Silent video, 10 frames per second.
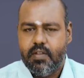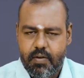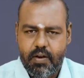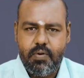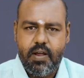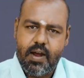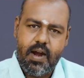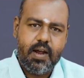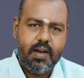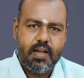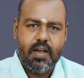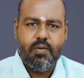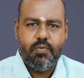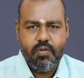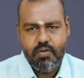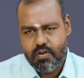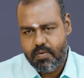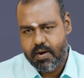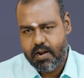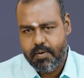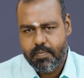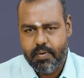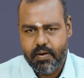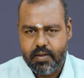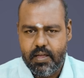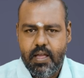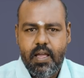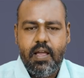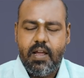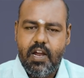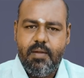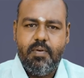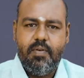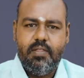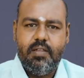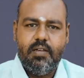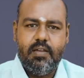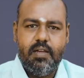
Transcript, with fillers: வரக்கூடிய காலகட்டங்கள் ஒரு யோகமான அமைப்பு இருக்குது கண்டிப்பாக வந்து